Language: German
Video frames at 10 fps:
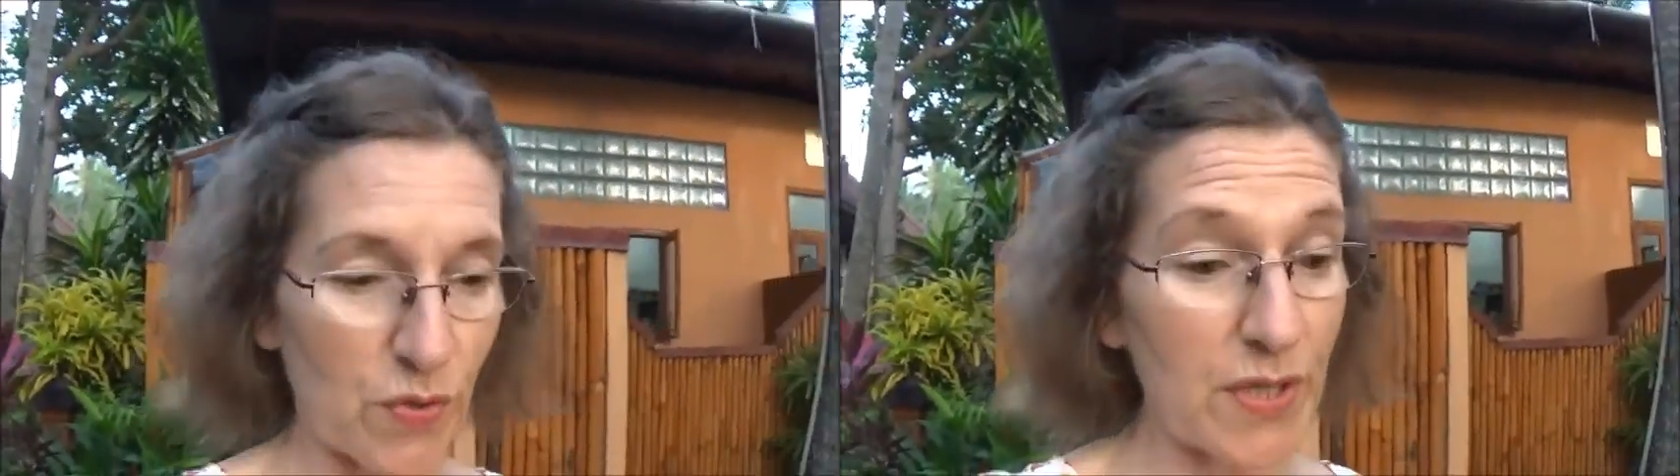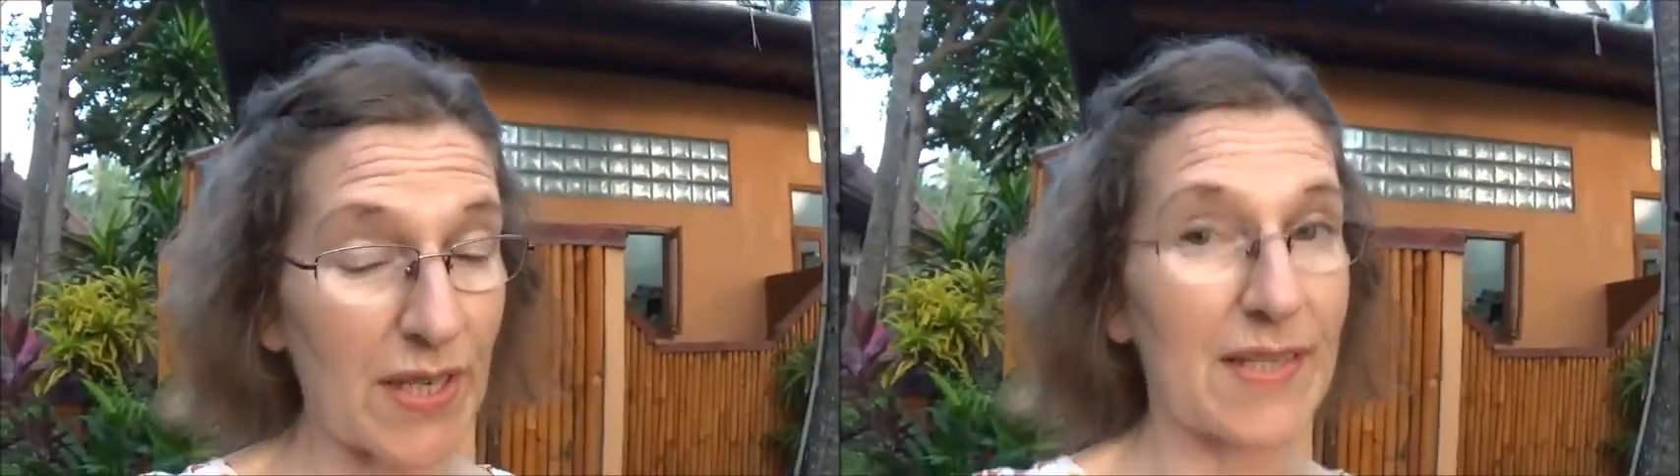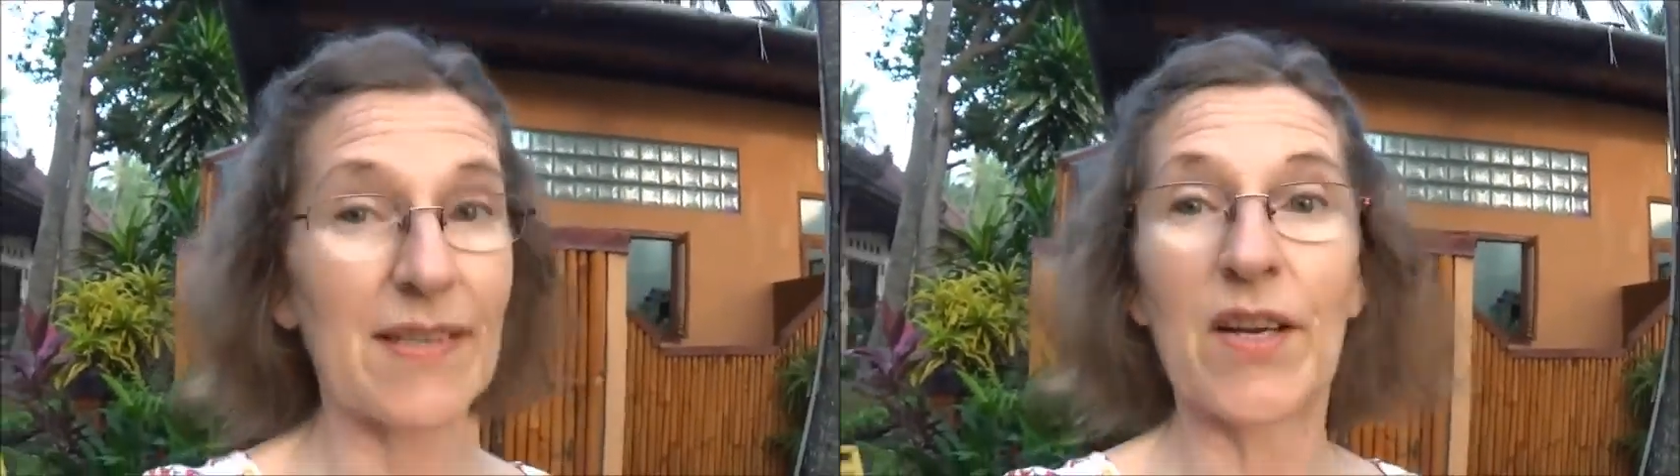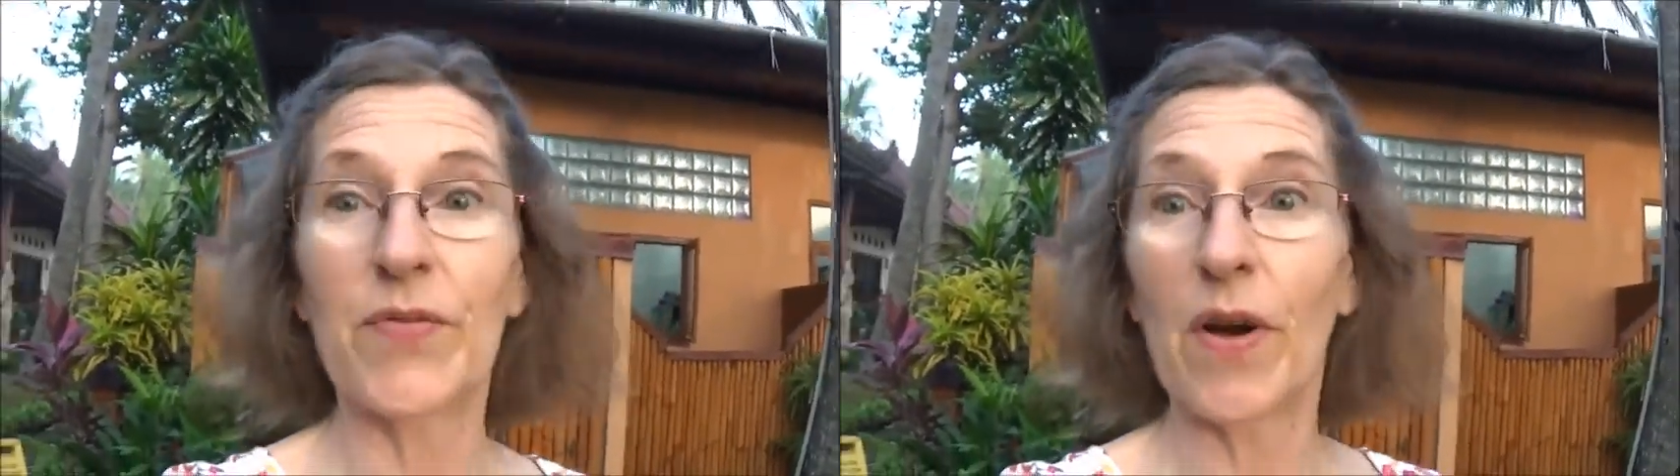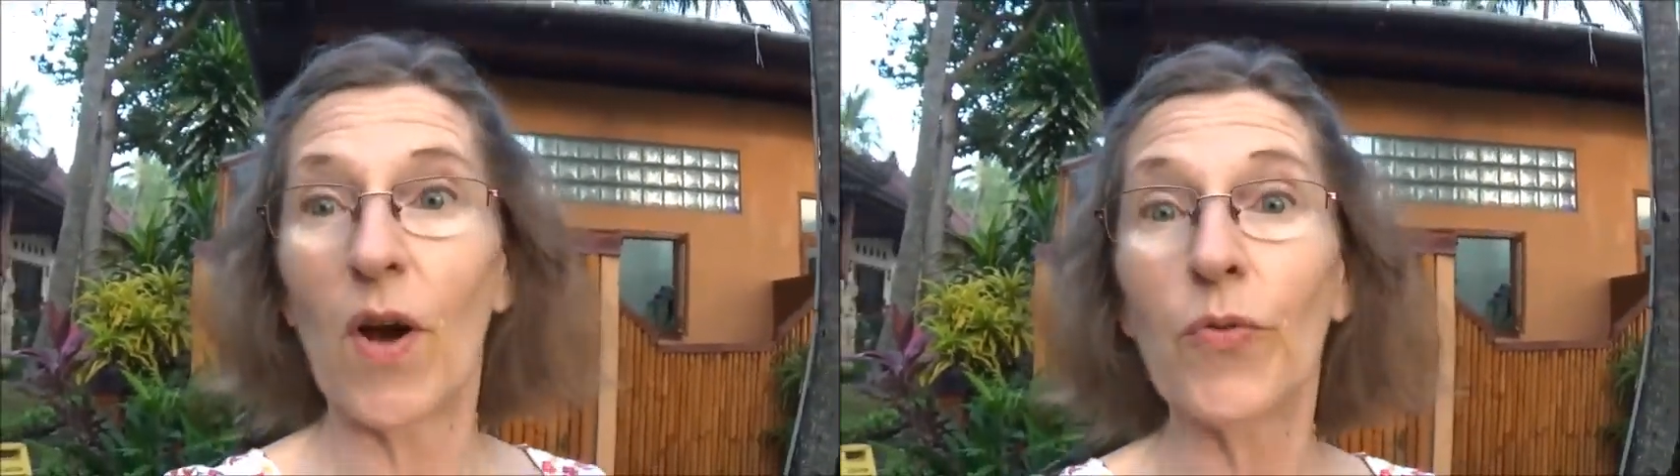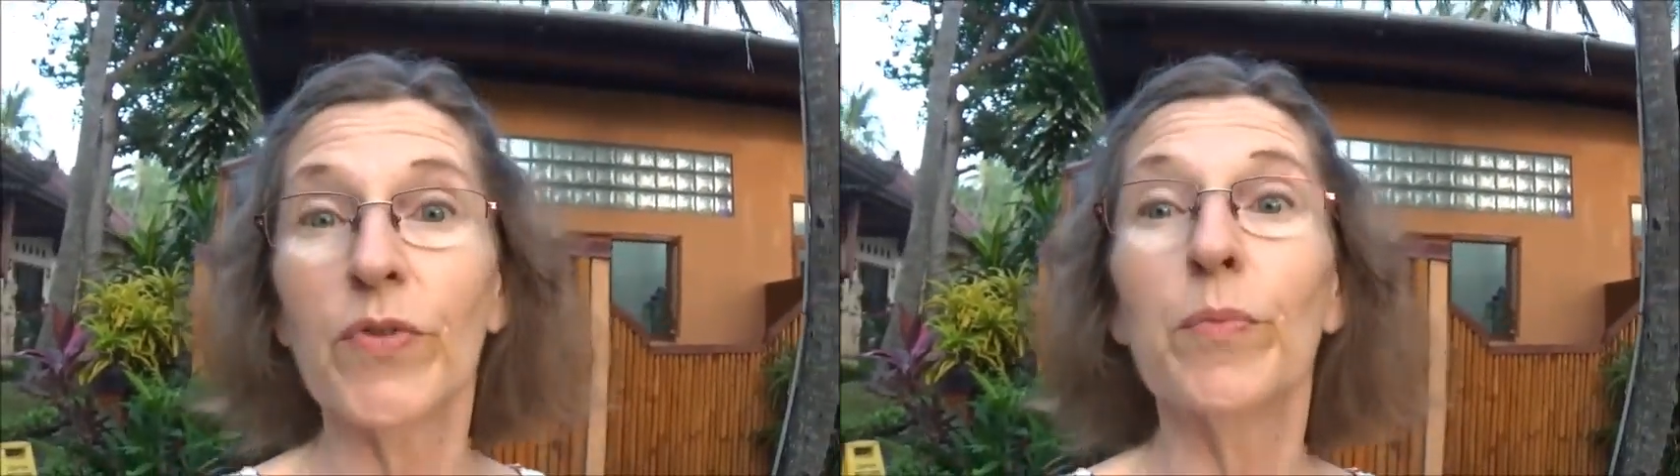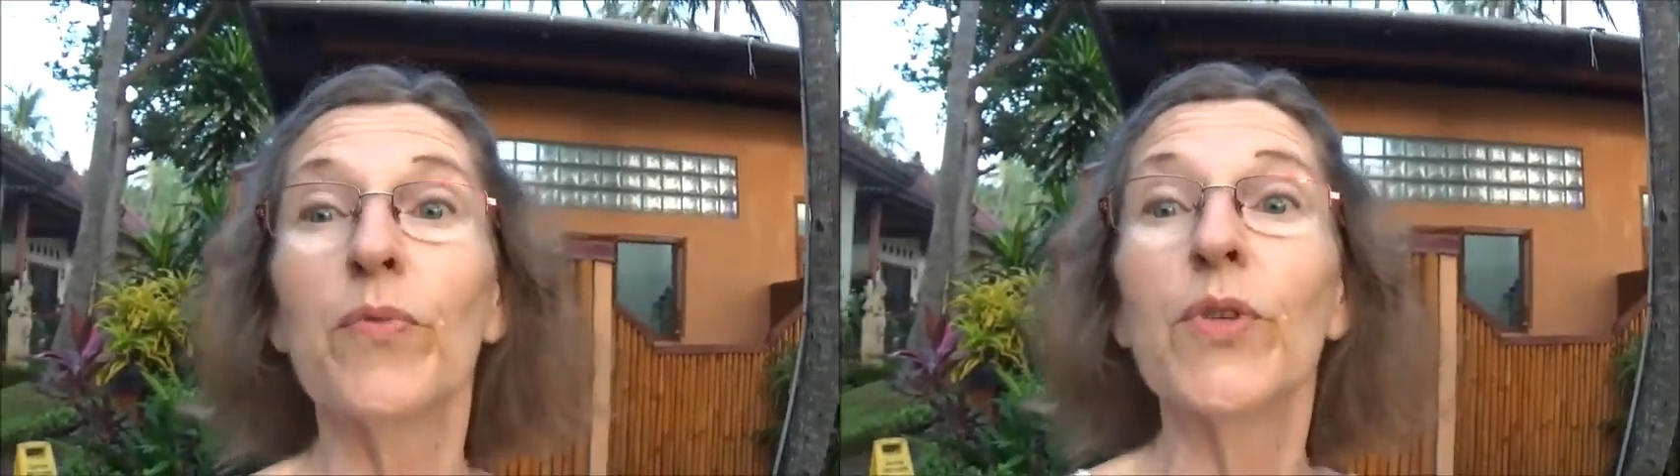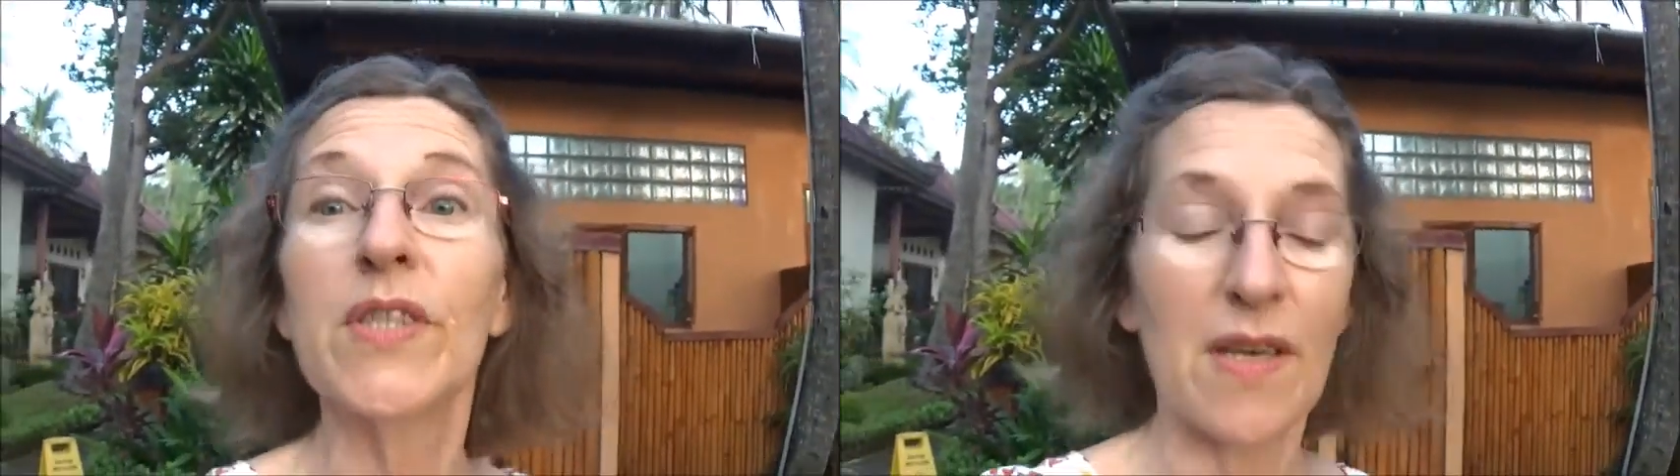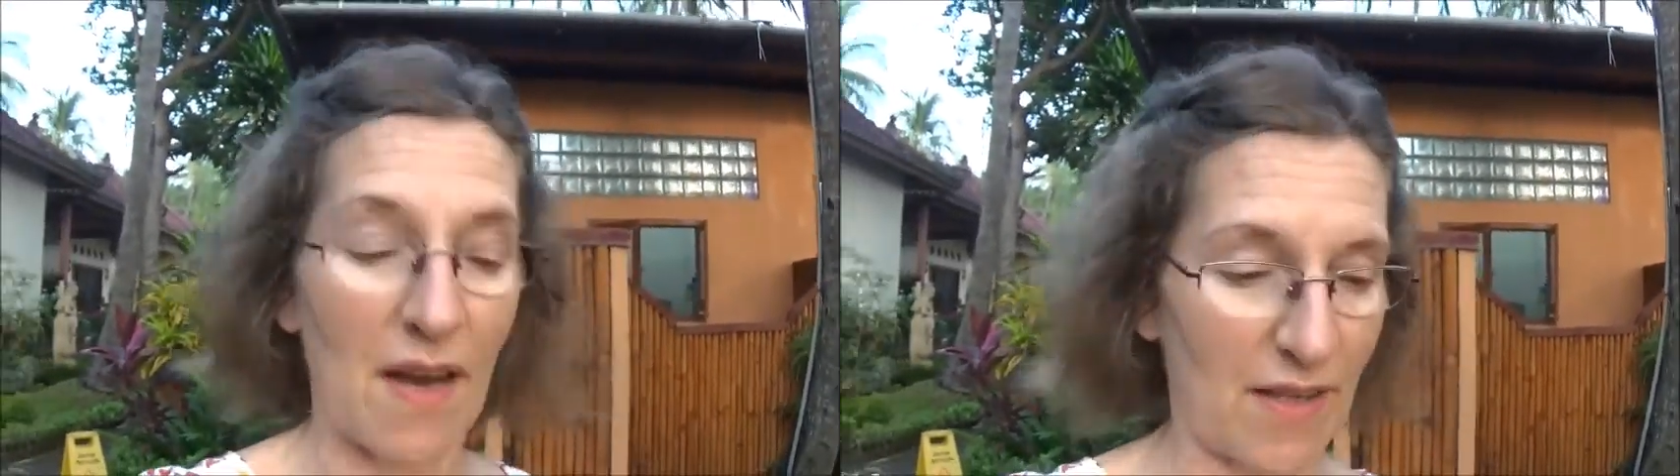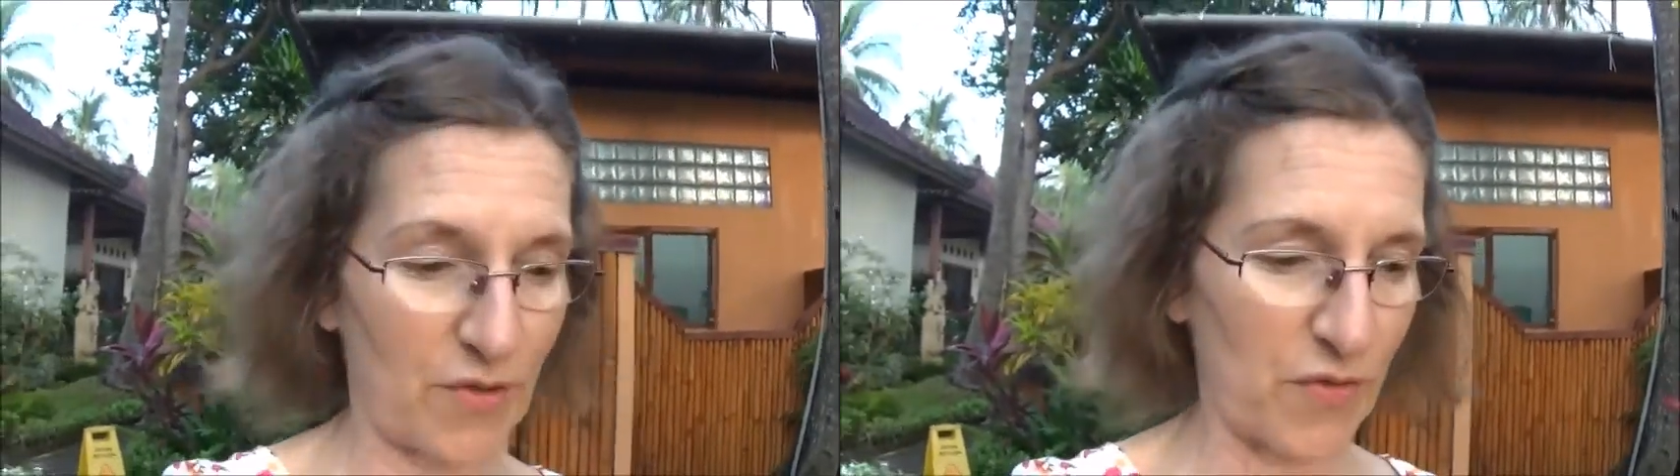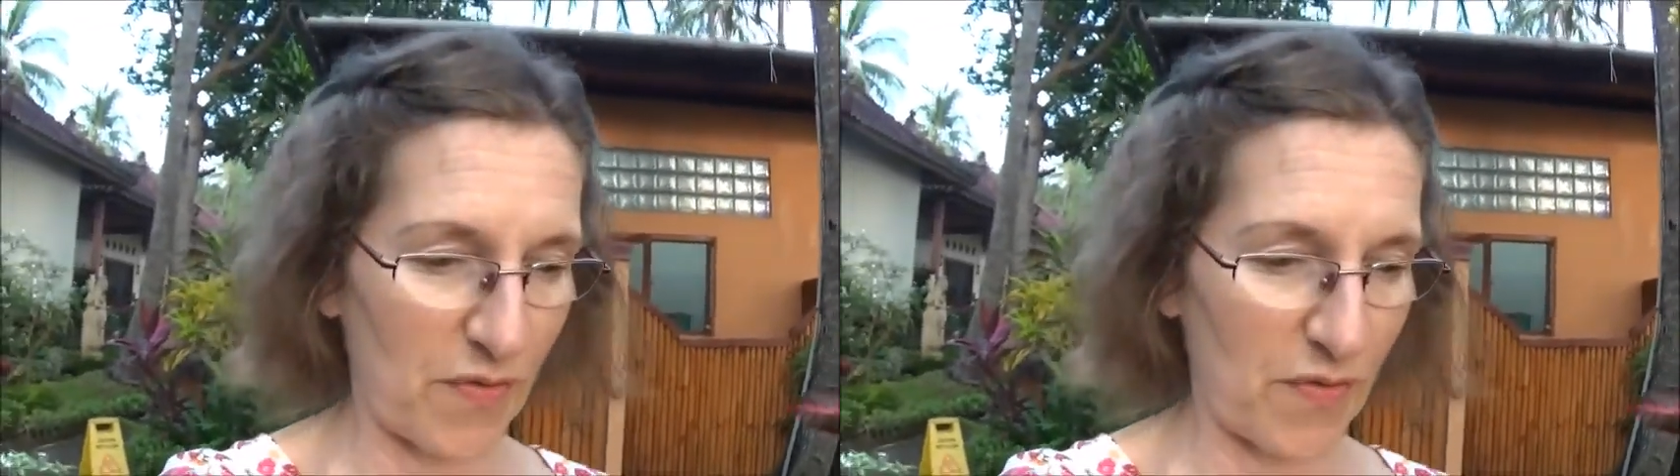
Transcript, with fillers: und jetzt einfach auf eine bewusste Art und